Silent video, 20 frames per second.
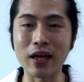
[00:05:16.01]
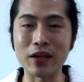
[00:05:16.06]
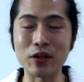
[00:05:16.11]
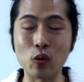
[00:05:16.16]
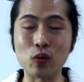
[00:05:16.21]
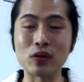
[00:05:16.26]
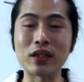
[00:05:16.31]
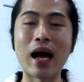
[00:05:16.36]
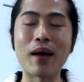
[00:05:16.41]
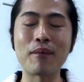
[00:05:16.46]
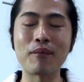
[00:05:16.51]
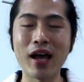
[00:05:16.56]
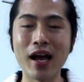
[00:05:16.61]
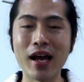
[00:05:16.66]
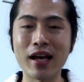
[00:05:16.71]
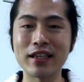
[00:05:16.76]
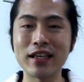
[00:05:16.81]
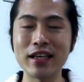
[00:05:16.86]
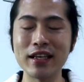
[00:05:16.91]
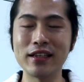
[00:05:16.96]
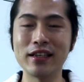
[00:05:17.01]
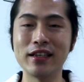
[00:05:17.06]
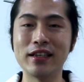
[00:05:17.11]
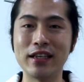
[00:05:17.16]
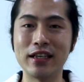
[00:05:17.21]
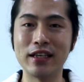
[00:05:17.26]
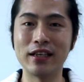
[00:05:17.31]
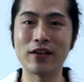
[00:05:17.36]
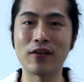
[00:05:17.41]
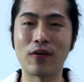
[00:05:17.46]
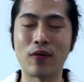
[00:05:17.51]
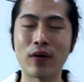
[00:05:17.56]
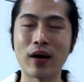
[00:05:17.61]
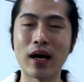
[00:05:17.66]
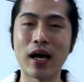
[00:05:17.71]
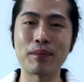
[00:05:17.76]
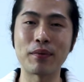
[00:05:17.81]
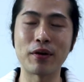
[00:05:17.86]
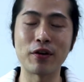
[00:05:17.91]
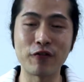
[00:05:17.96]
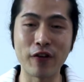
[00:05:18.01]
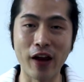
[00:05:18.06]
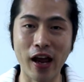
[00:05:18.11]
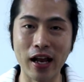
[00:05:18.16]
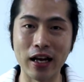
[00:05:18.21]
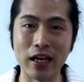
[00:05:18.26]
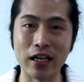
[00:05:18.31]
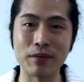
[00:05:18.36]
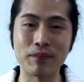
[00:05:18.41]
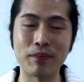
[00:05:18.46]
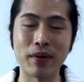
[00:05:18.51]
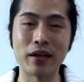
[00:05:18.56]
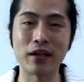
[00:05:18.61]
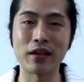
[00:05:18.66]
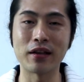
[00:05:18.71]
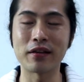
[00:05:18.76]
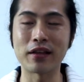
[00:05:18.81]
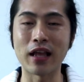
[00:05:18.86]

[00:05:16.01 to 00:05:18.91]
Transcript: อยู่ตามหน้าที่ที่ดีของการเป็นแฟน หรือเป็น